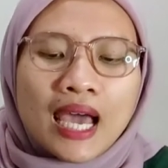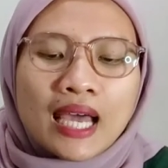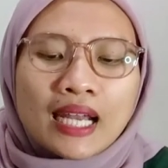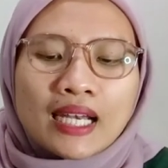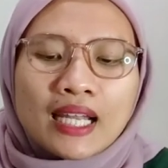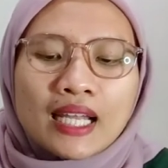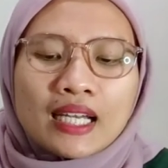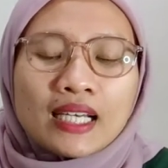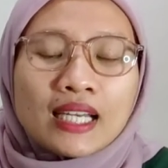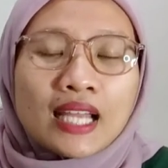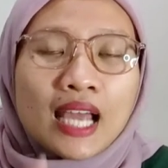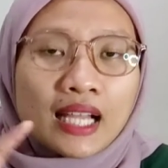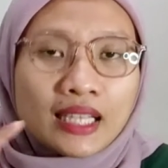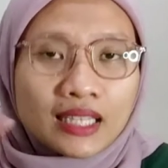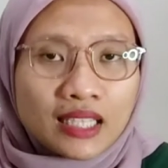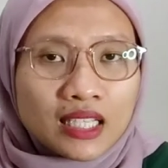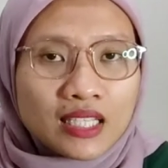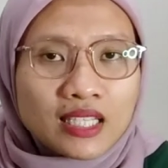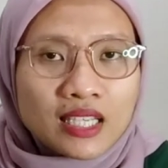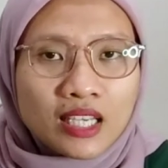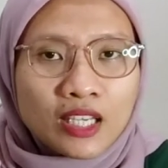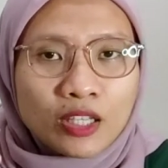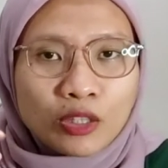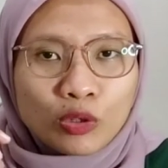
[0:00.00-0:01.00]
dan di
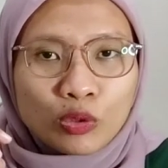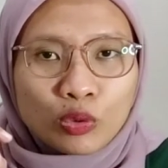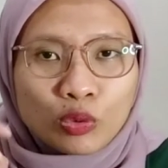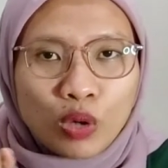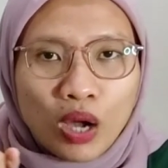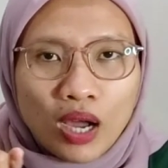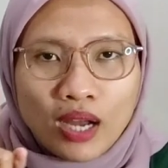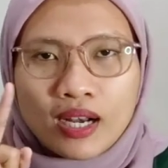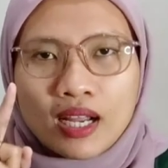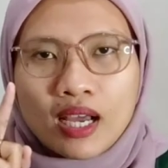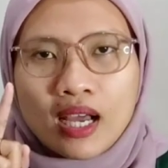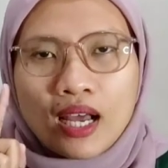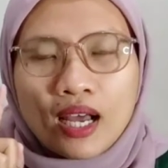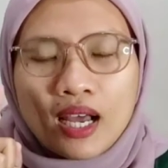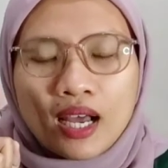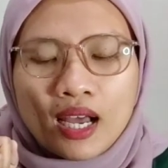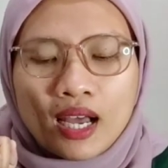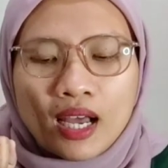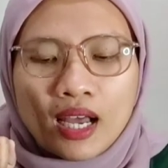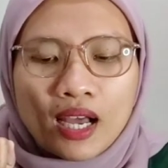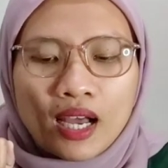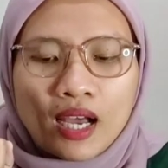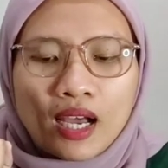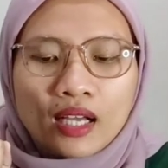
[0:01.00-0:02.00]
atasnya itu
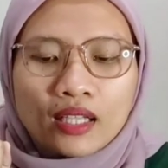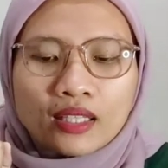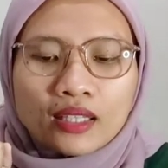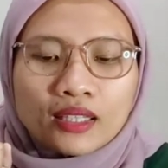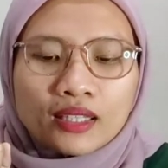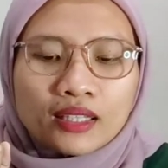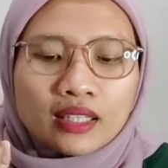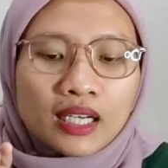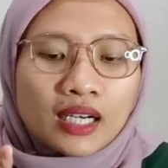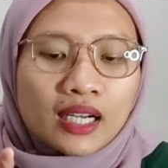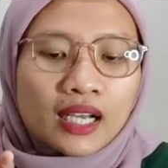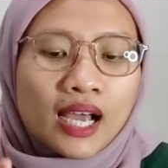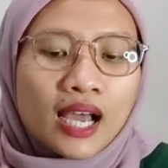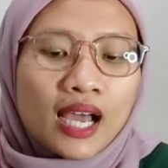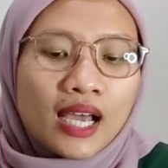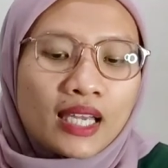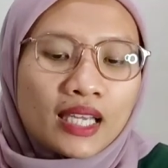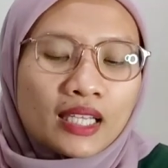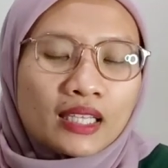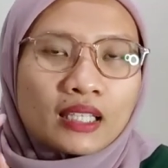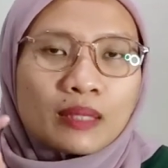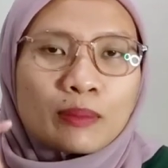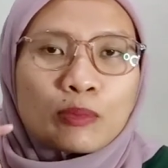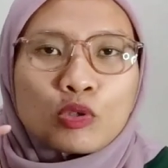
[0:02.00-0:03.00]
ada
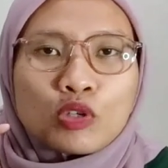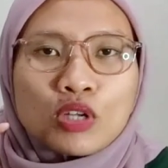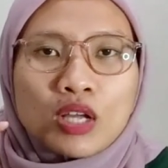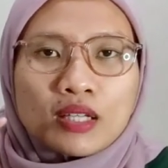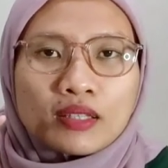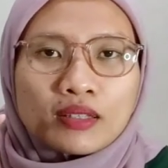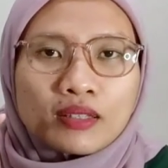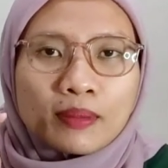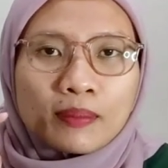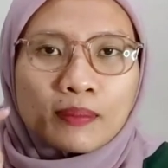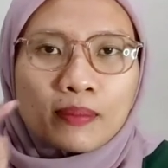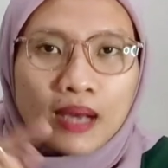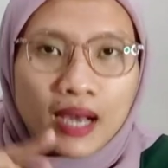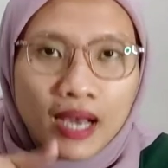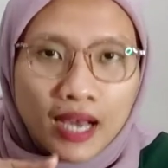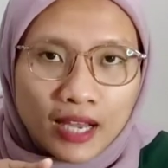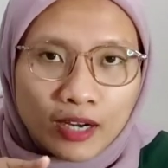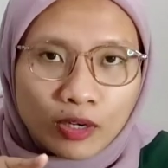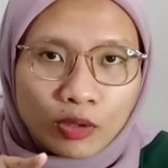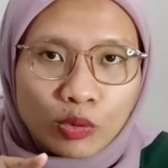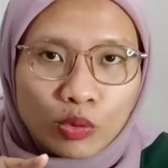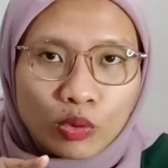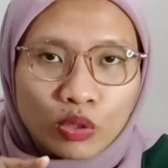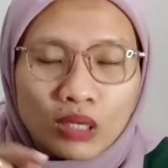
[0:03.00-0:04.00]
terkait kemudian
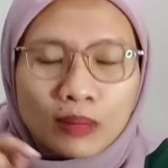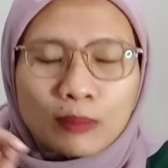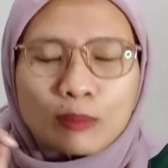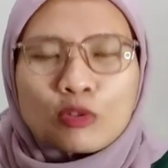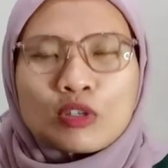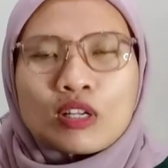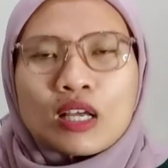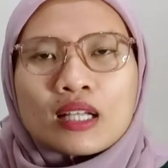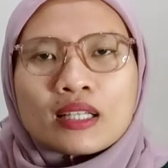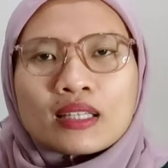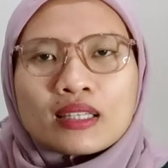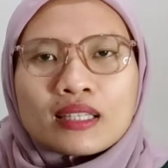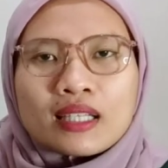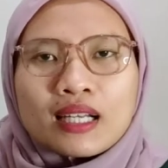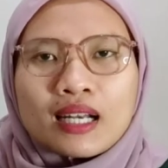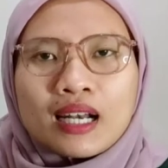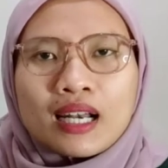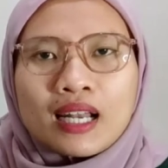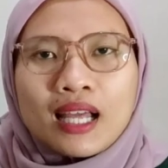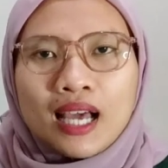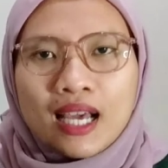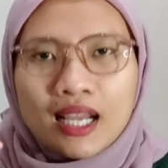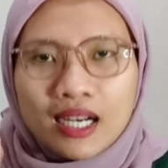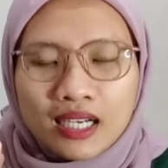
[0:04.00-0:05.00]
terbaru kemudian
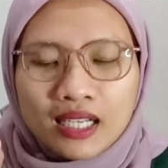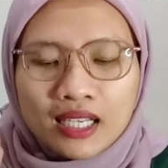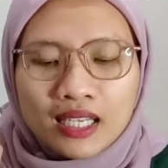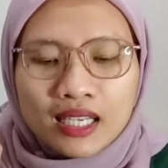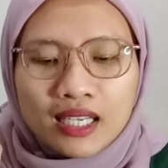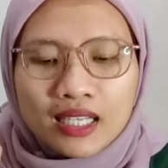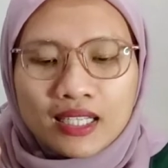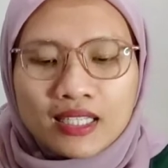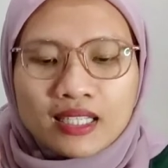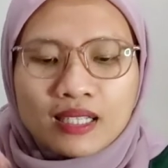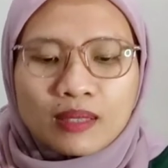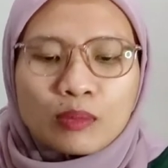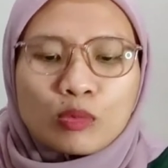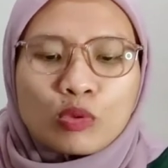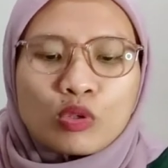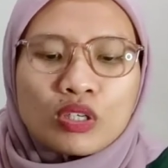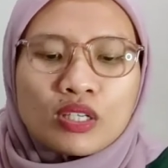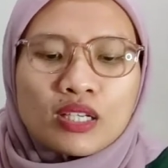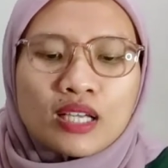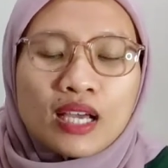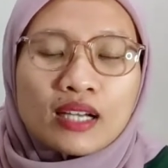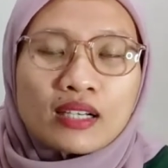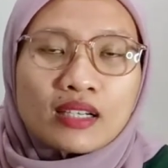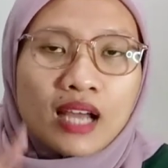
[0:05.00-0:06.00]
terlaris
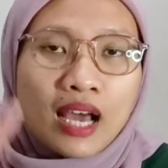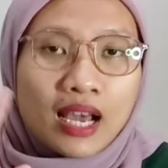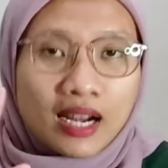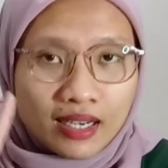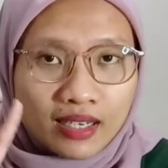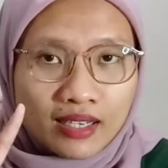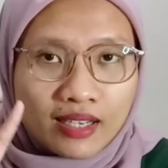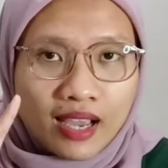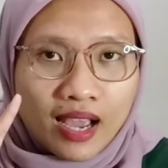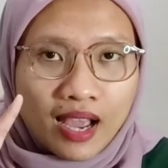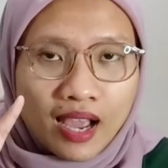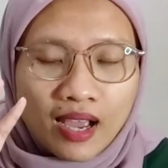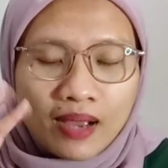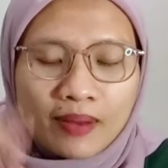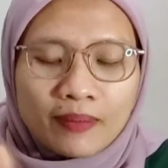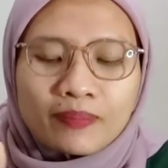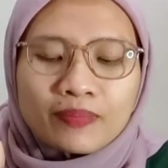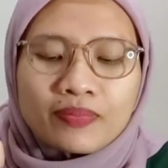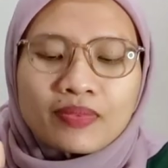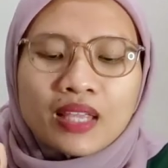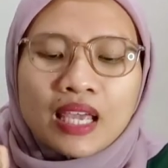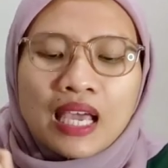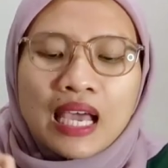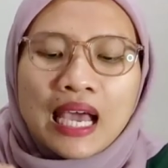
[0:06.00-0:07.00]
kemudian harga
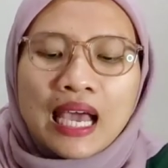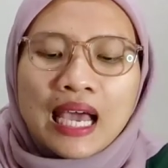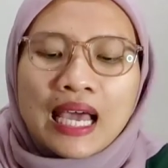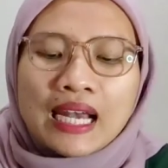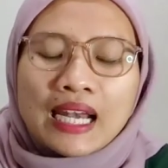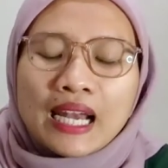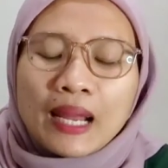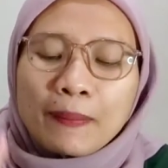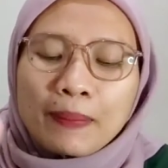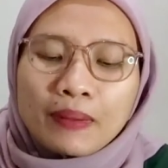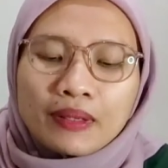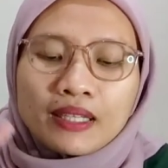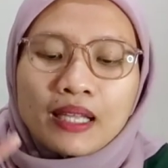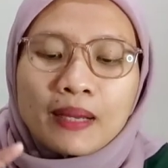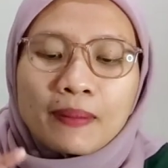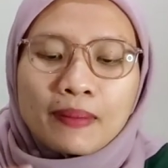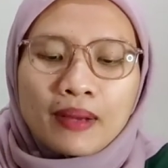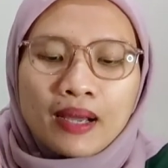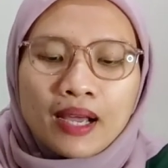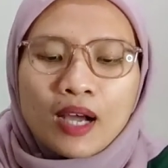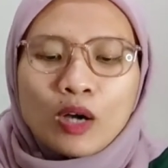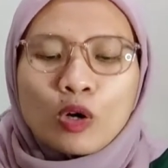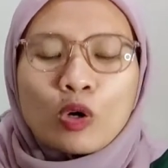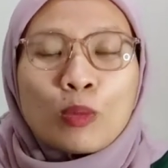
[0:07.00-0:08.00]
nah
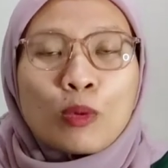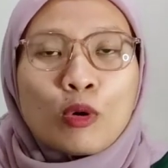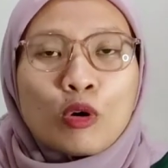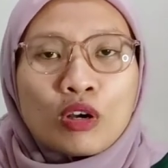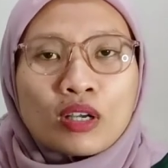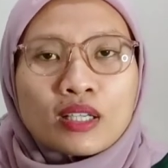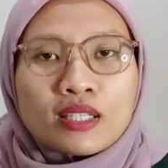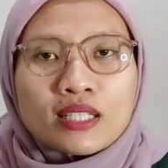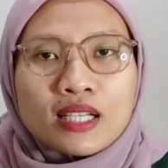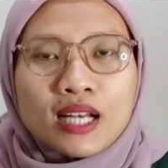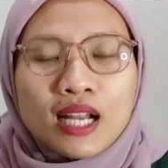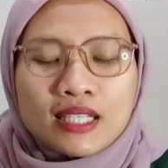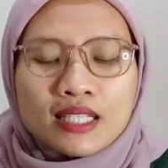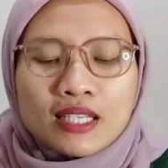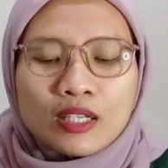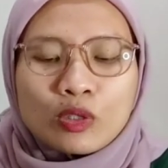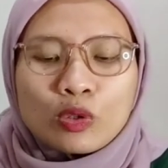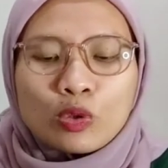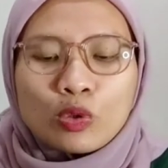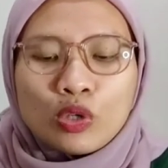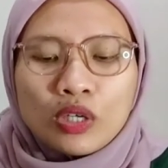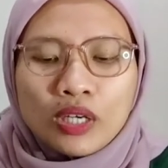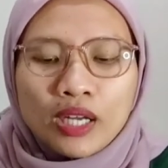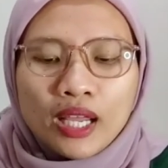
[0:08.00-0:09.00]
pertama aku mau
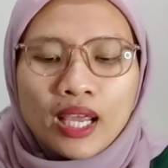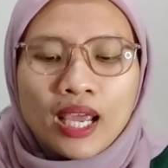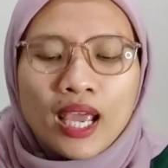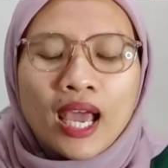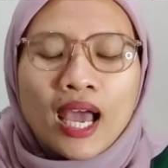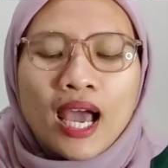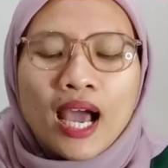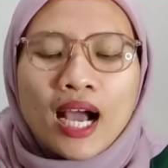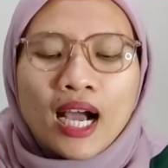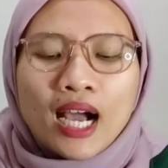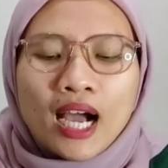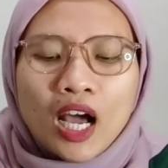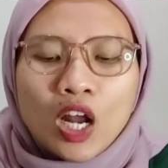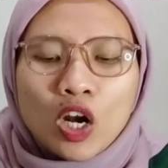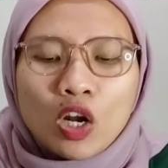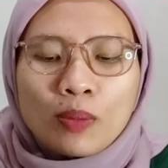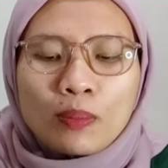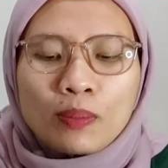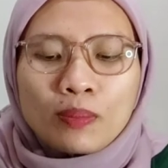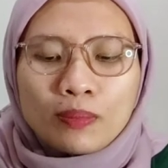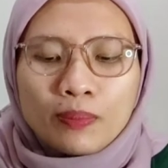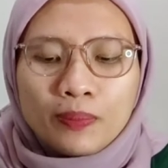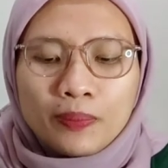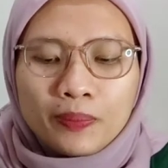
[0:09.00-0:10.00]
ngejelasin dulu nih kalau
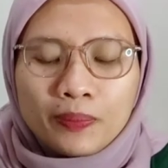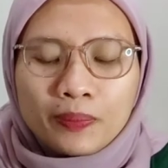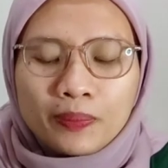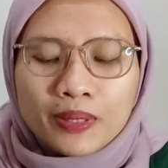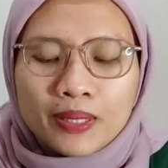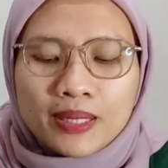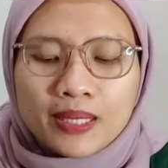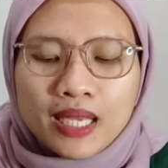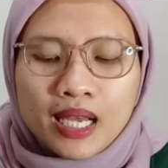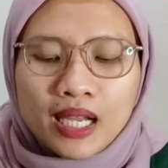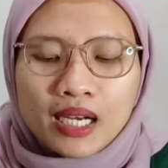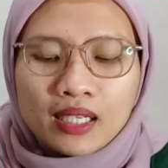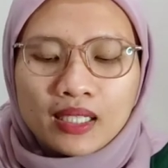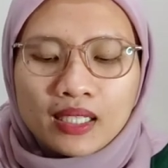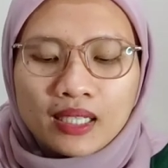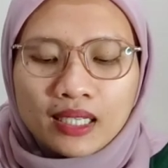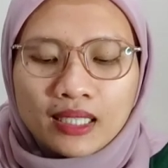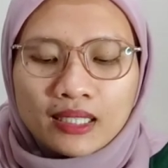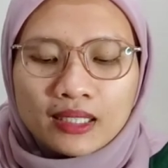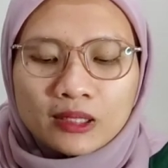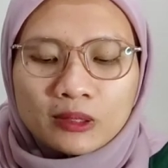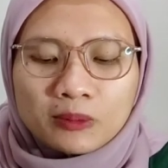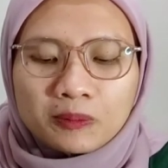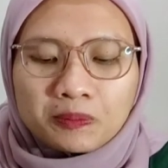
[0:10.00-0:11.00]

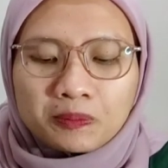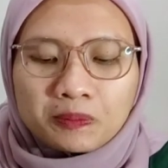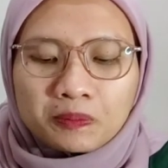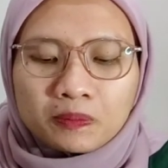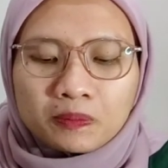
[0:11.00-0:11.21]
misalkan